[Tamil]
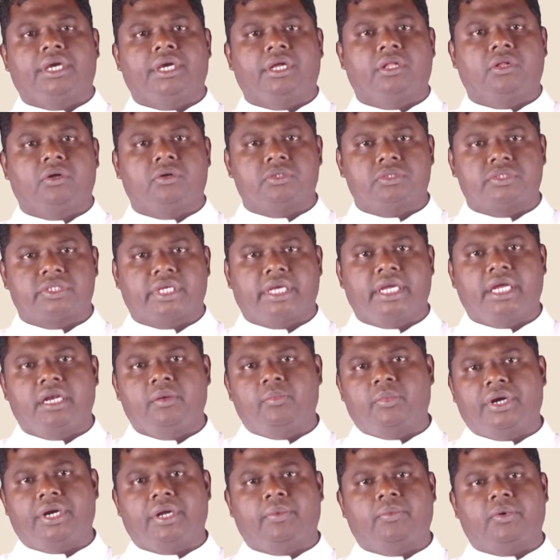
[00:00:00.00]
இதோ
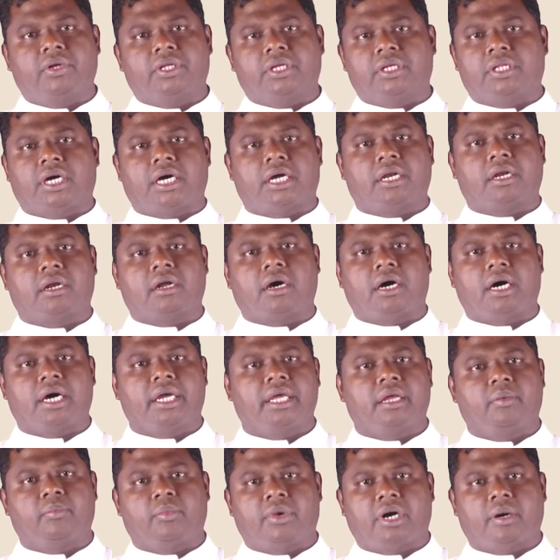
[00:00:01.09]
செயல்படுவதுதான்
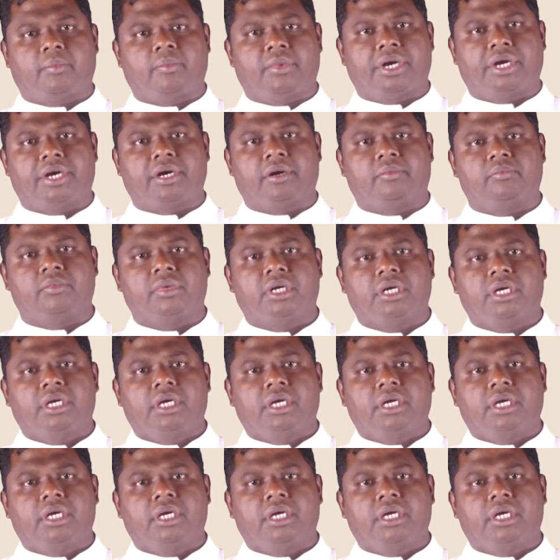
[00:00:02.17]
ஆயர் மாமன்றம்